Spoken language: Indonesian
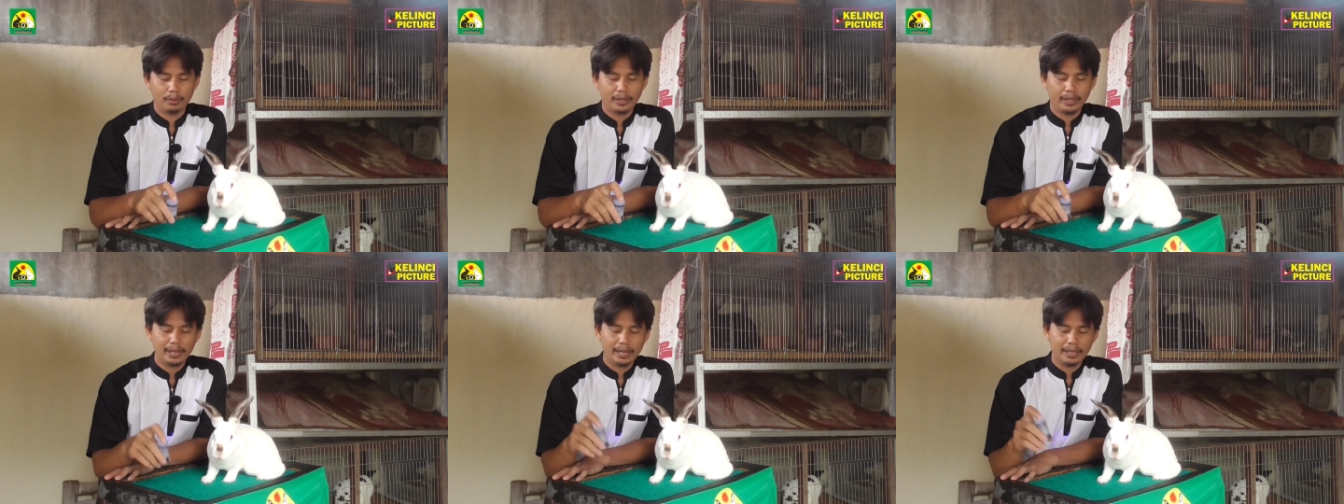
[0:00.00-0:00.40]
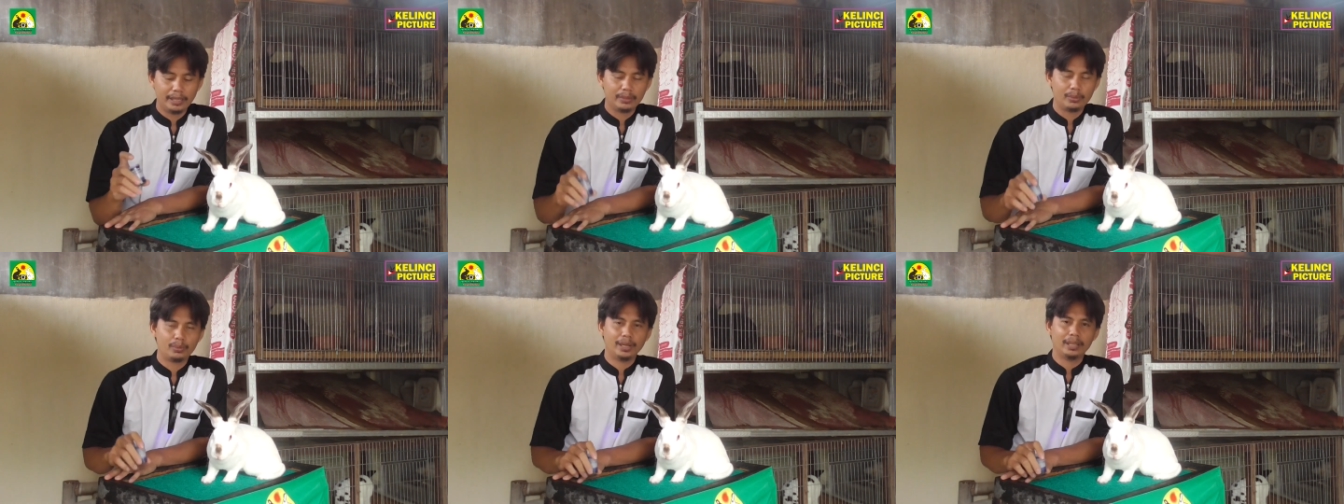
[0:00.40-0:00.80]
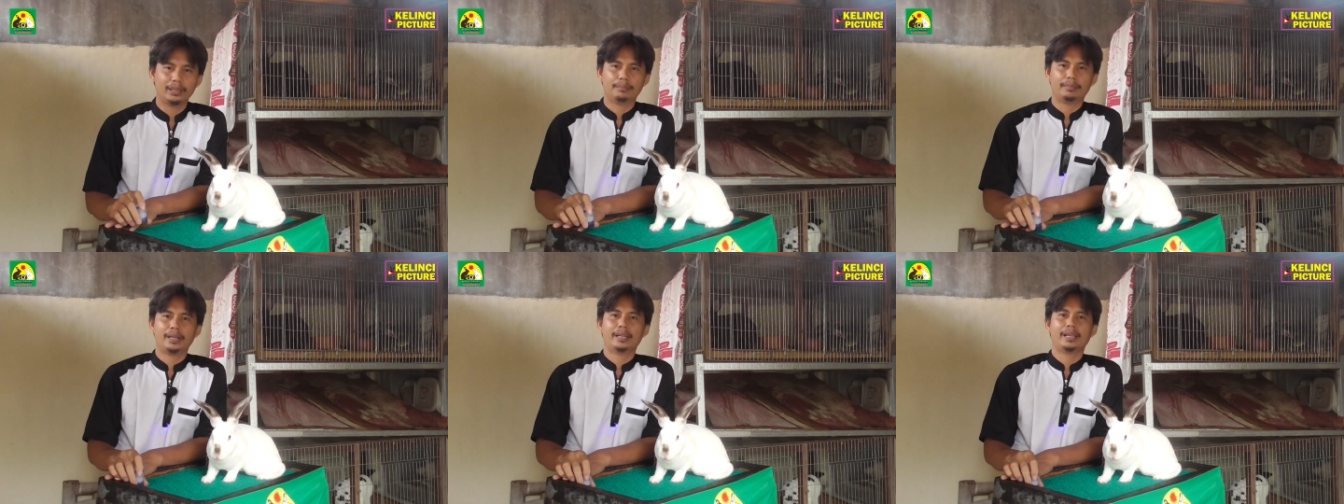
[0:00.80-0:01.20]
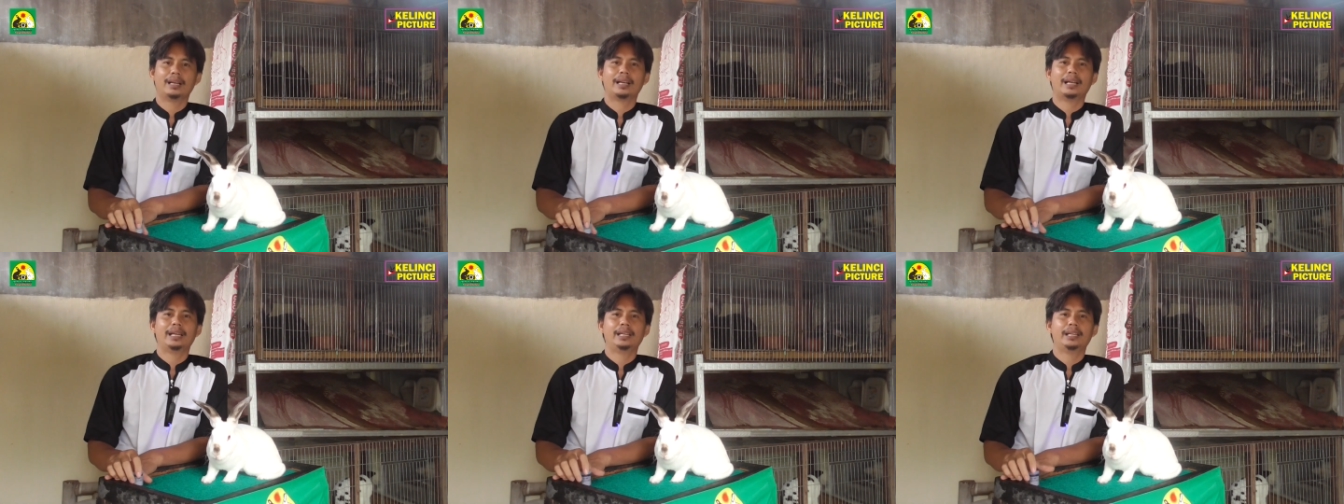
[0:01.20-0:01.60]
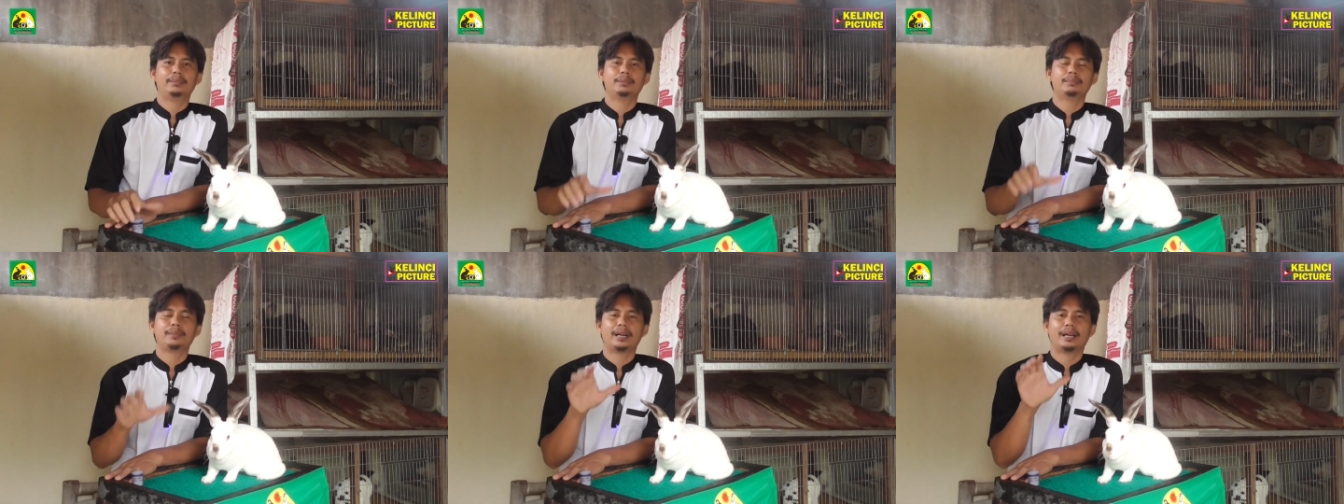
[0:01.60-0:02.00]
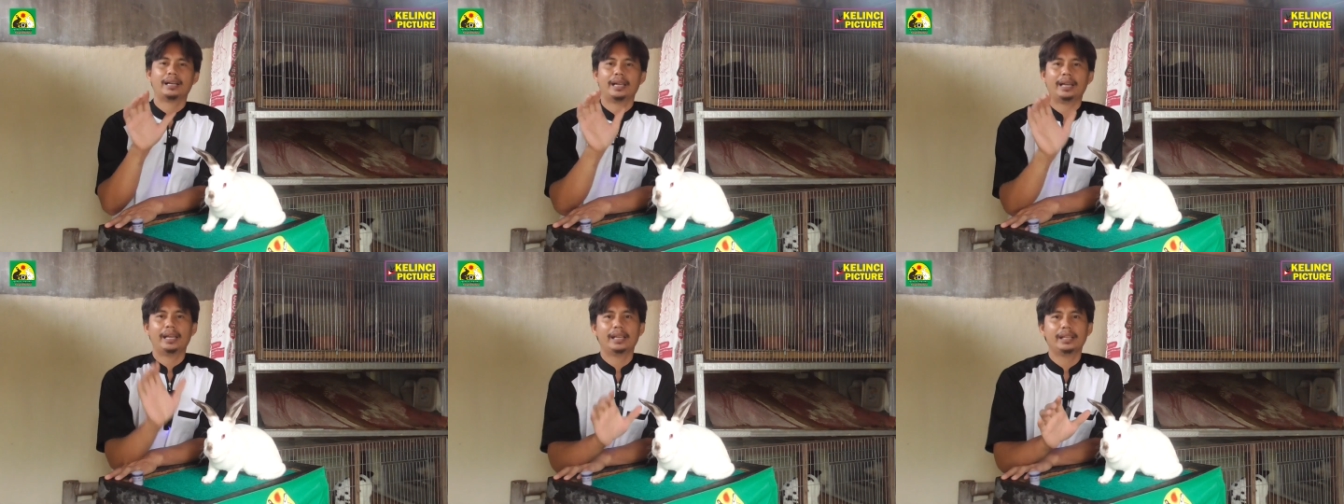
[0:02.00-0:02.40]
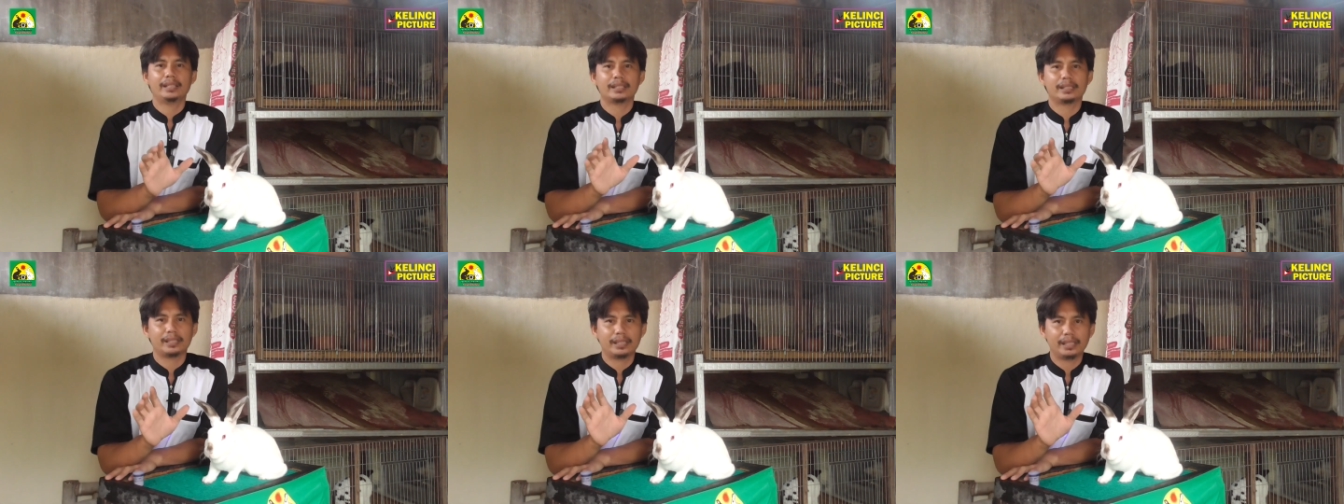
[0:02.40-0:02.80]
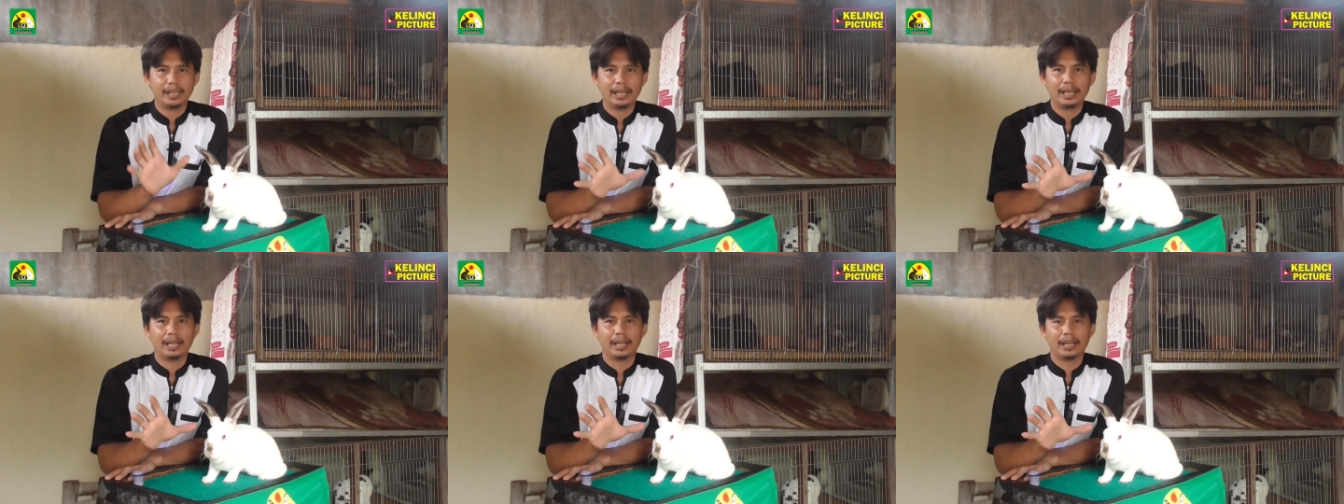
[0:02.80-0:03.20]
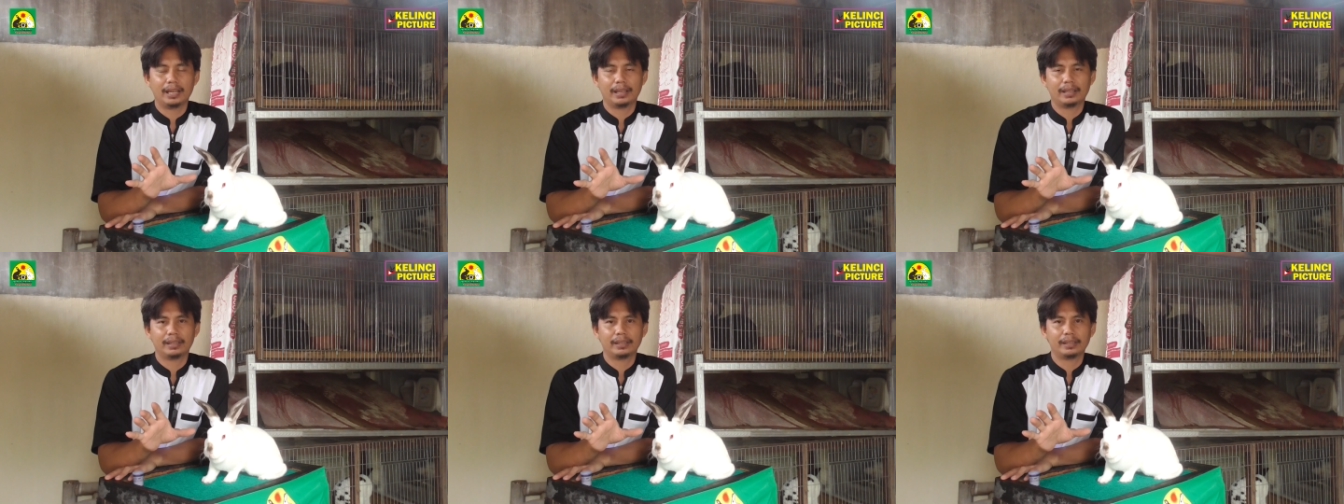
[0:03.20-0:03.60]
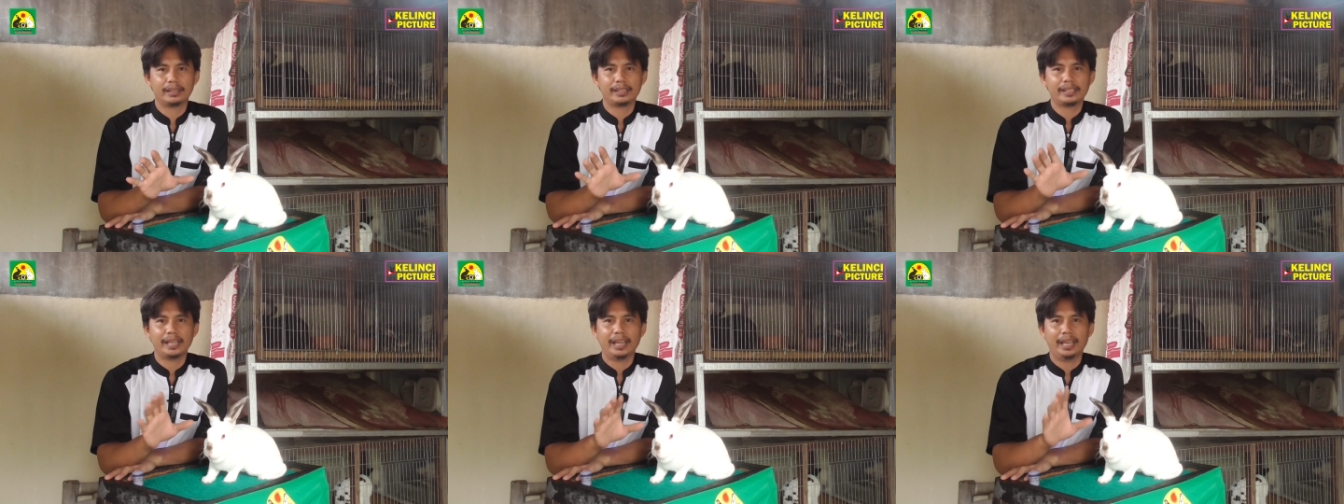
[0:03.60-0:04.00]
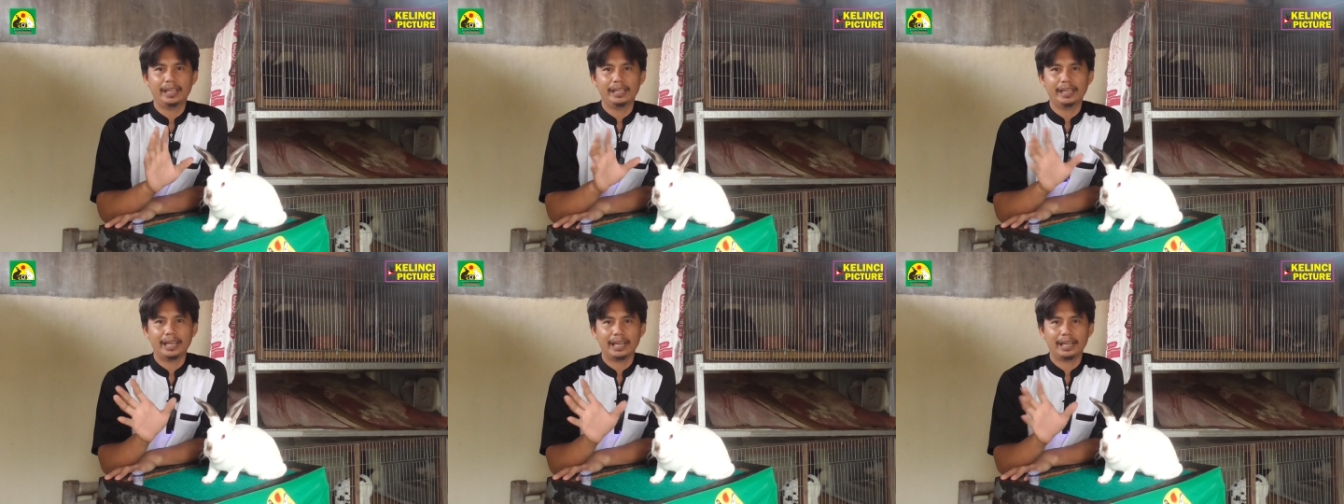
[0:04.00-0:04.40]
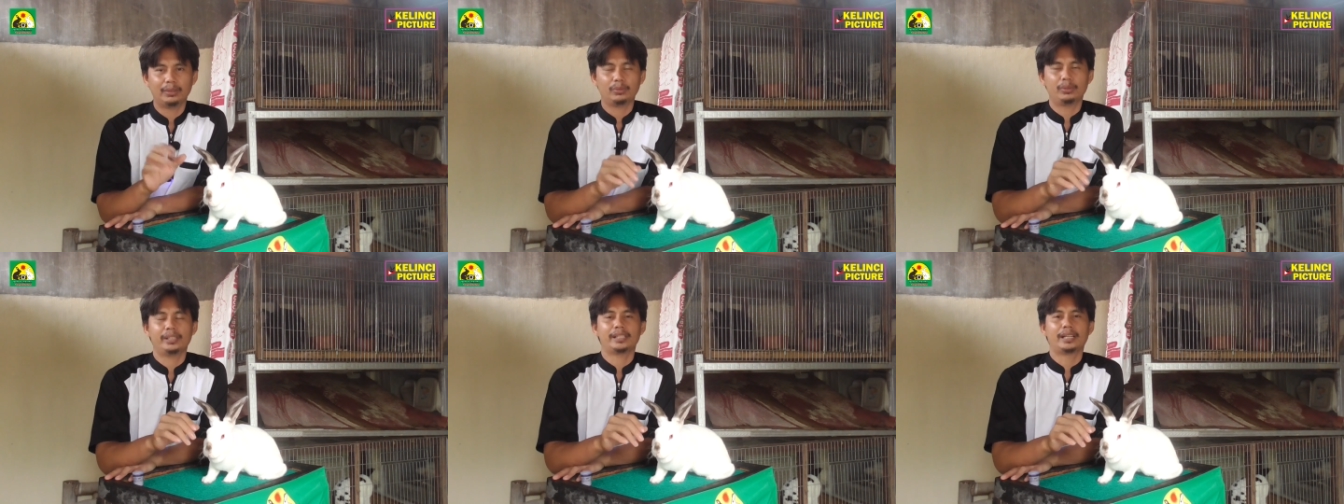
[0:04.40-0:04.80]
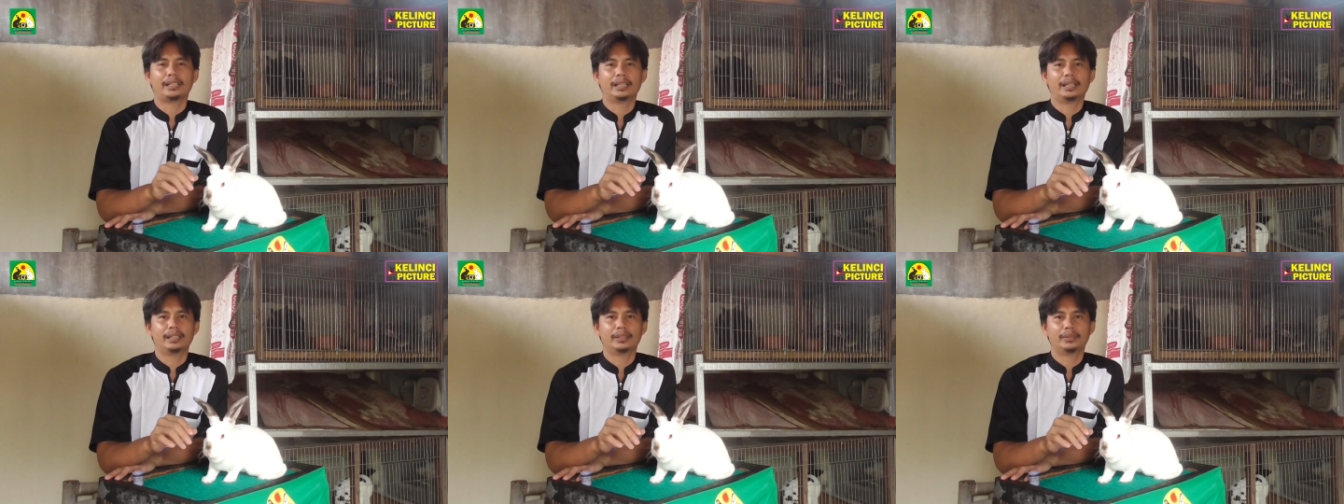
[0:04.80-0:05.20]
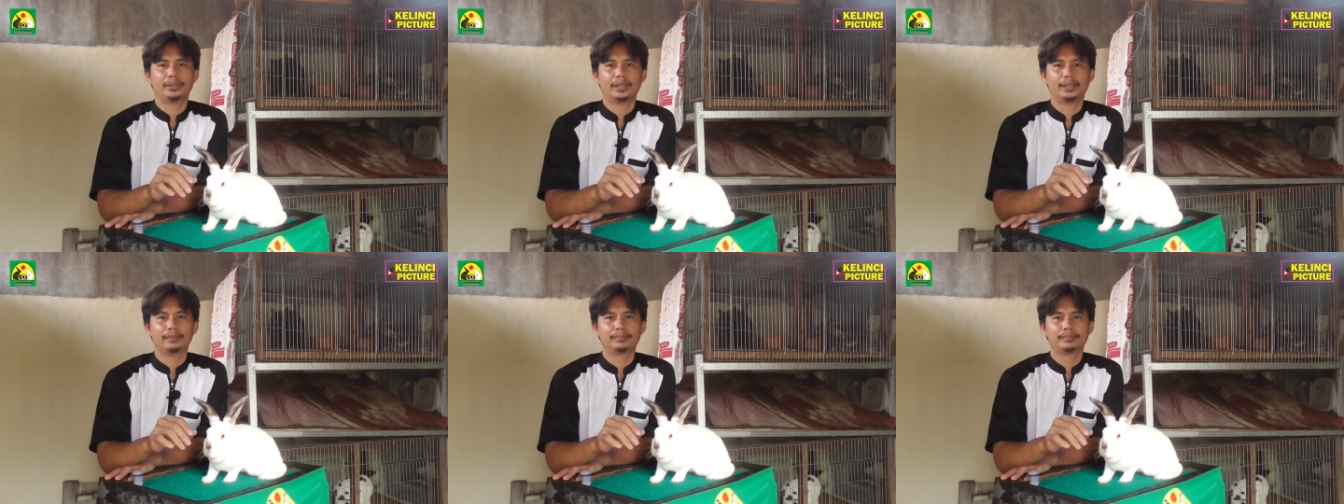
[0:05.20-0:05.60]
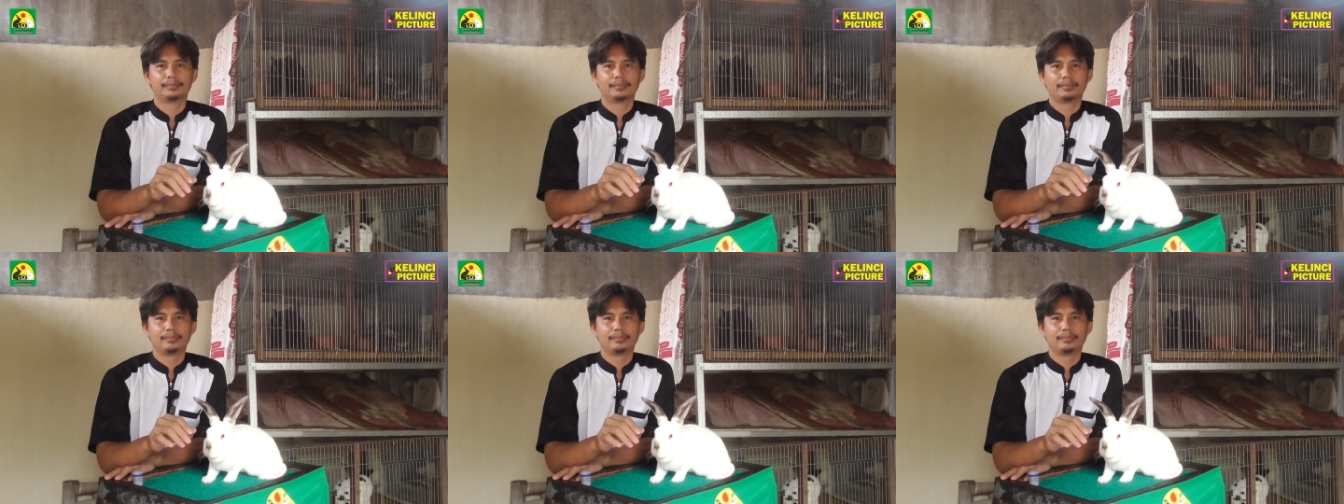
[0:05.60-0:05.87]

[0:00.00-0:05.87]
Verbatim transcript: Kemudian ada juga teman yang lain memakai sil, c i l tulisannya gitu ya.